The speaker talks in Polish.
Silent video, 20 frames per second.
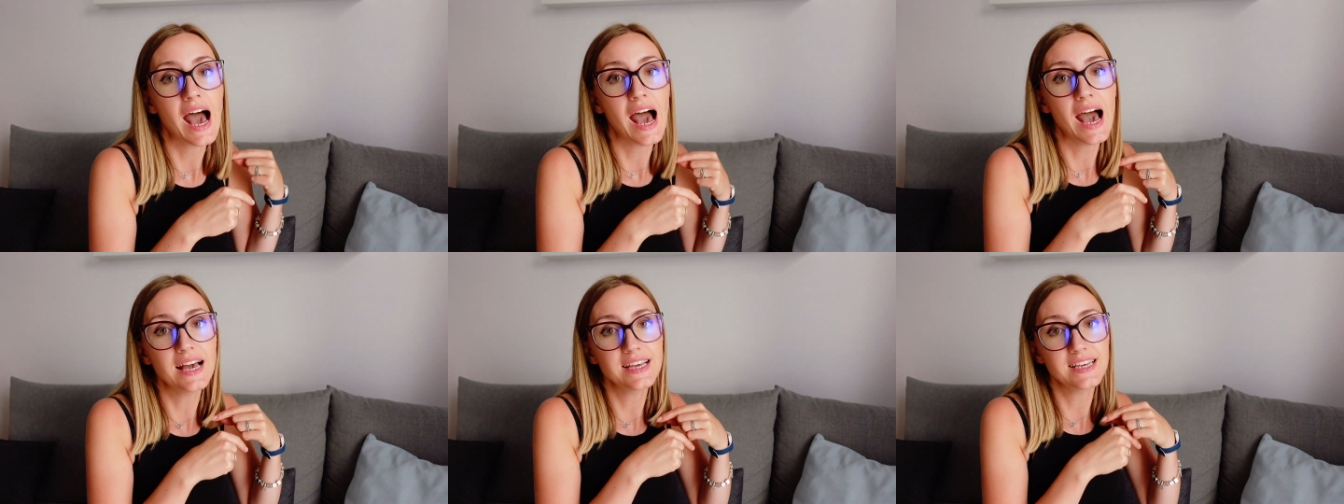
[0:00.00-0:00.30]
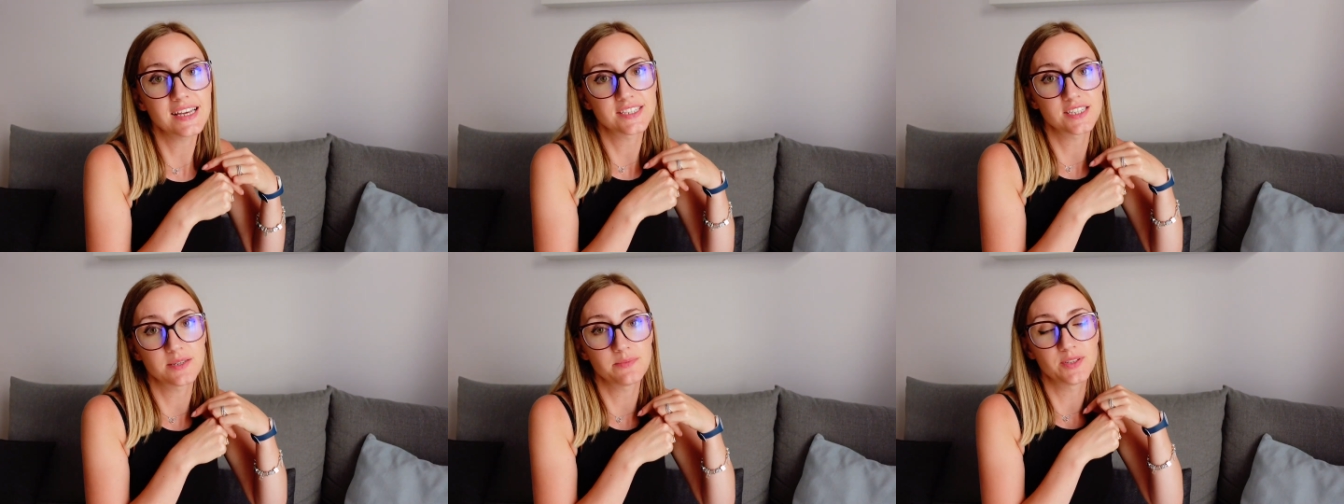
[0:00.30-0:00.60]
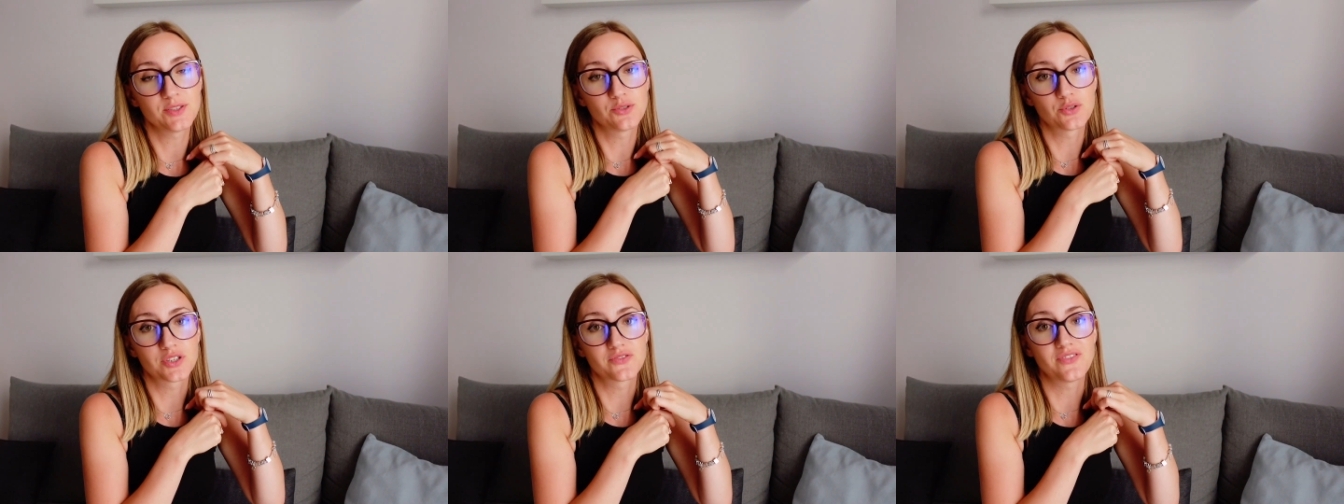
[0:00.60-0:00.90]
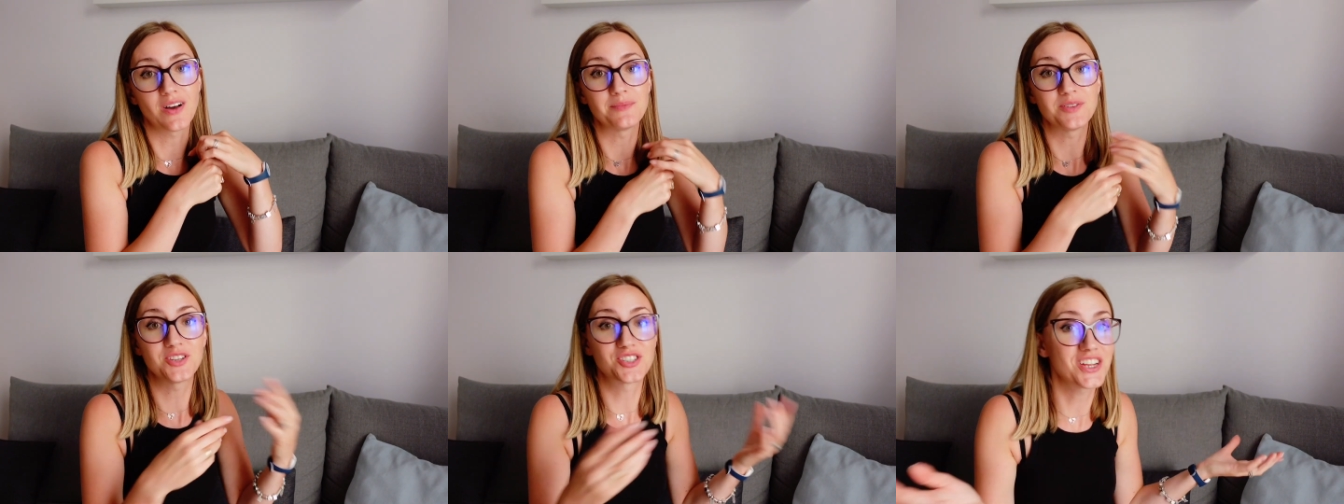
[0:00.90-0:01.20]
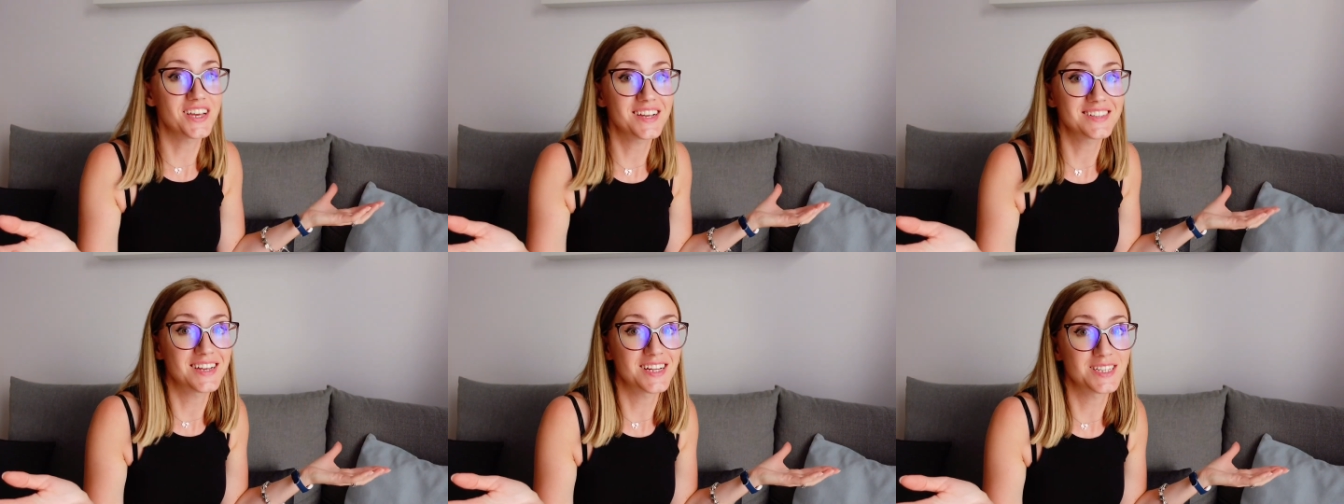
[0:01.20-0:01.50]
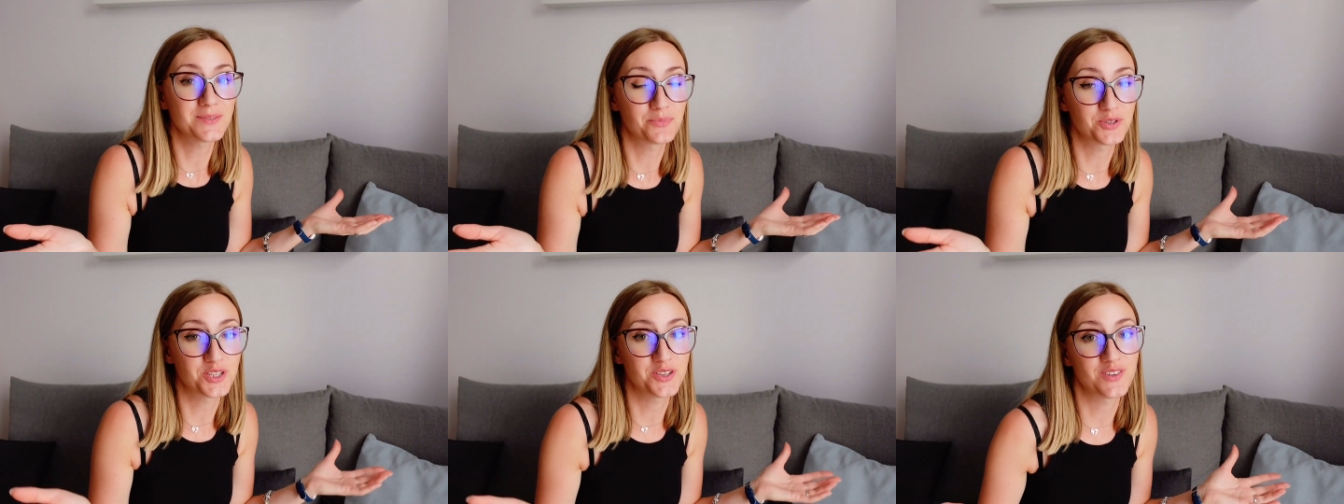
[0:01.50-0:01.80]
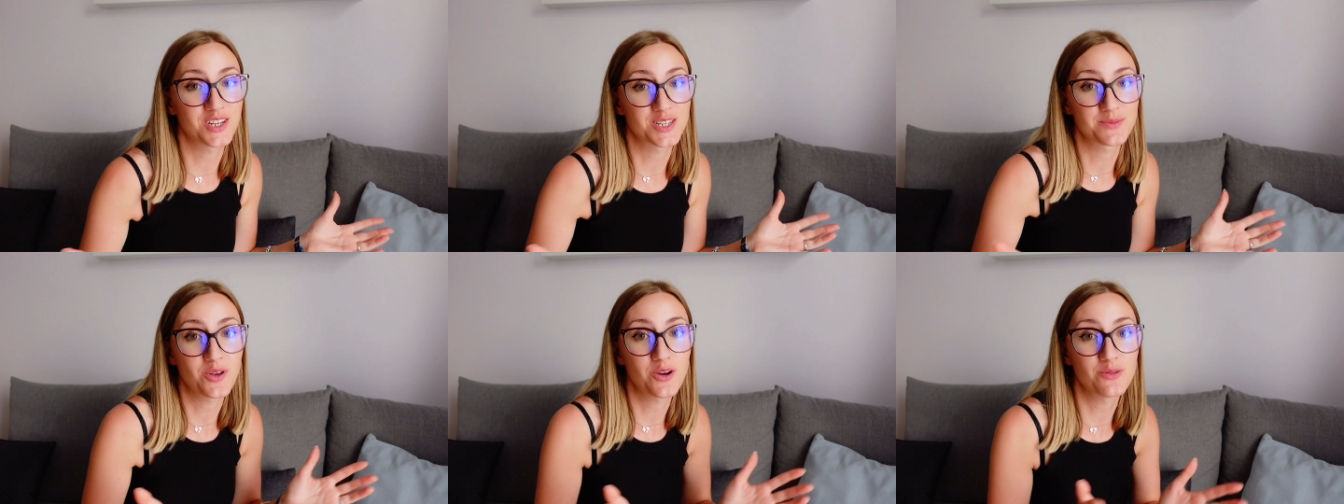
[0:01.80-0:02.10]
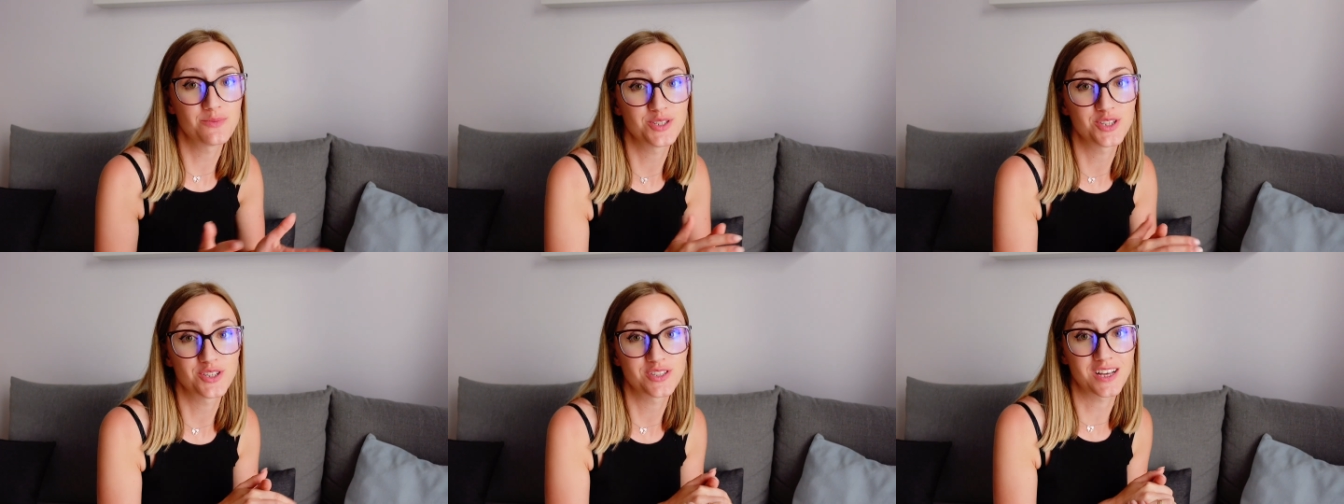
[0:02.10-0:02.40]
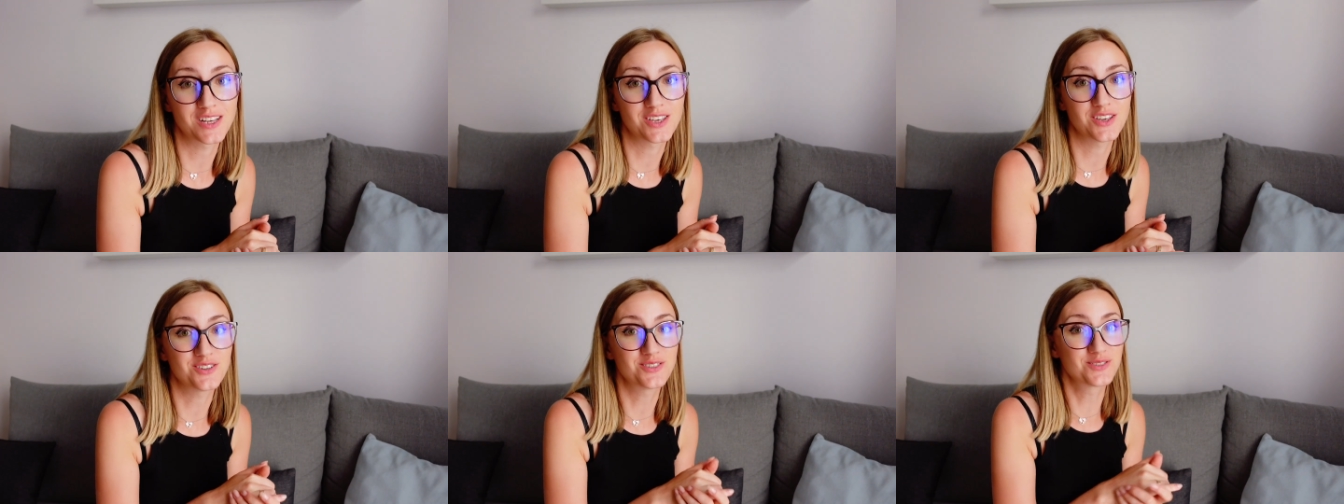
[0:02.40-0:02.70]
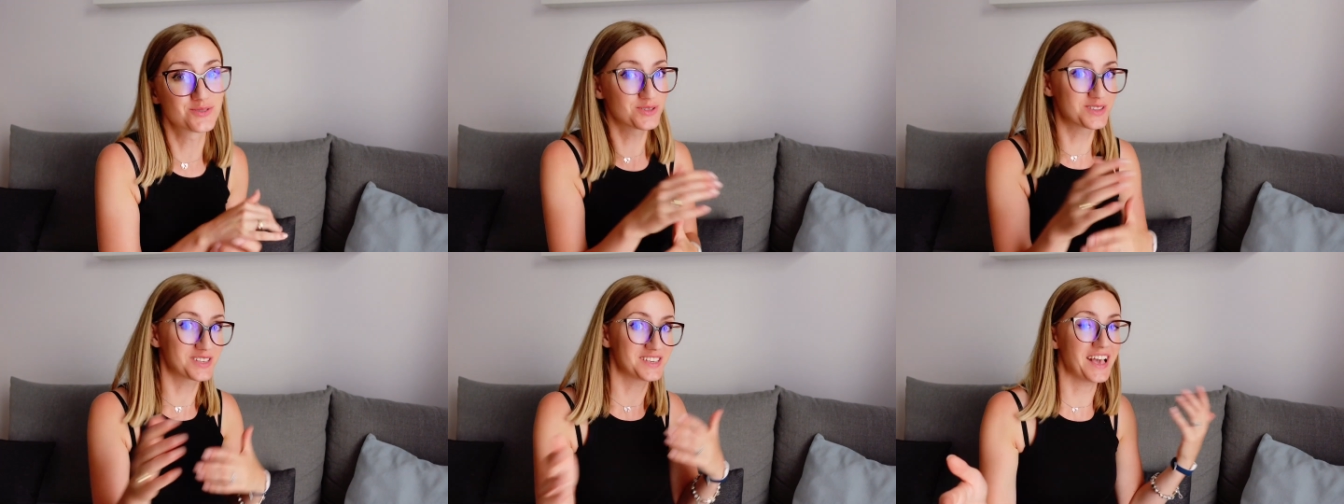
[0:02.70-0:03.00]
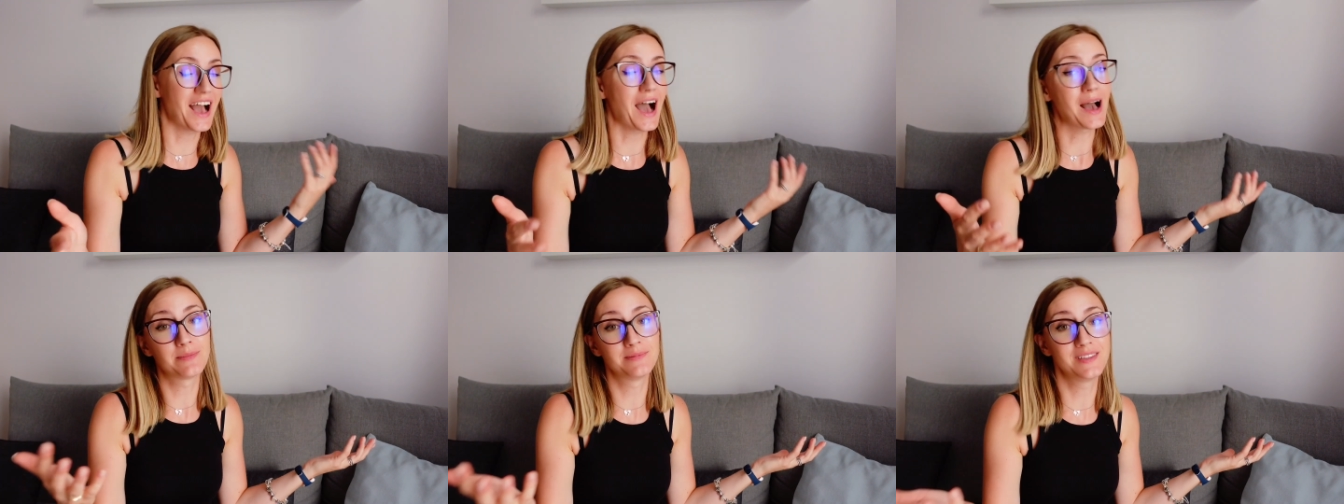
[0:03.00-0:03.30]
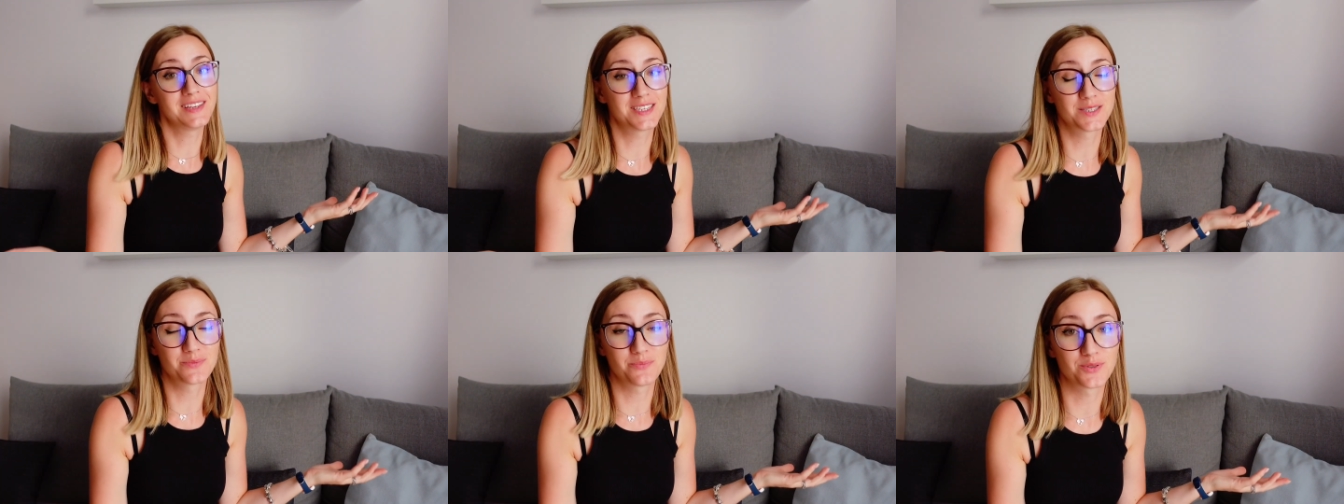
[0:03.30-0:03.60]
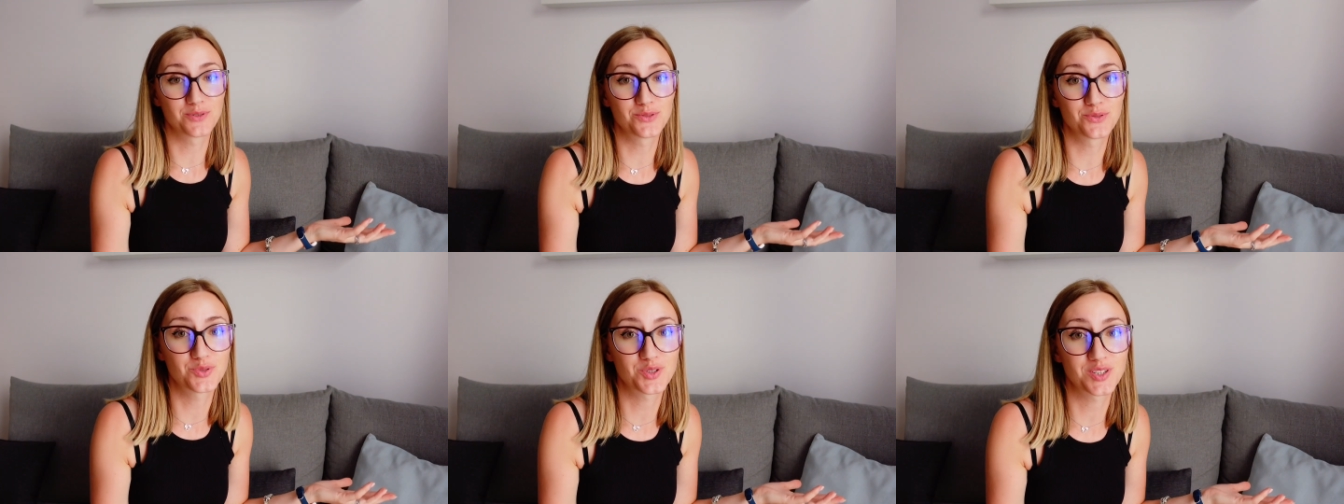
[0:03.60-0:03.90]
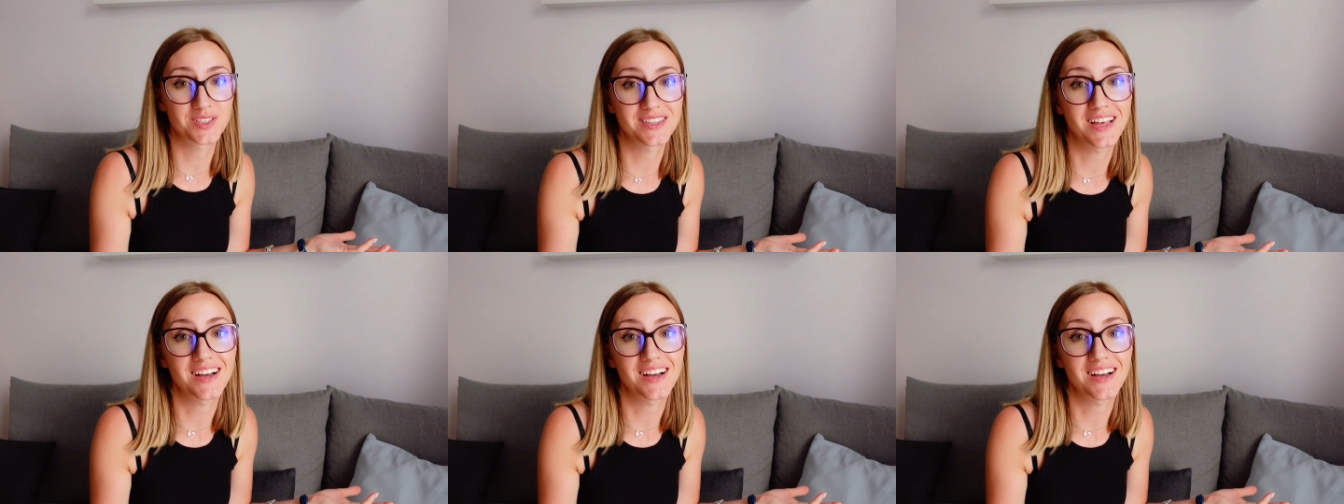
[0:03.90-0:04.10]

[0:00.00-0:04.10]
a ja się będę już z Wami żegnać, ponieważ miał być to taki krótki update z podróży,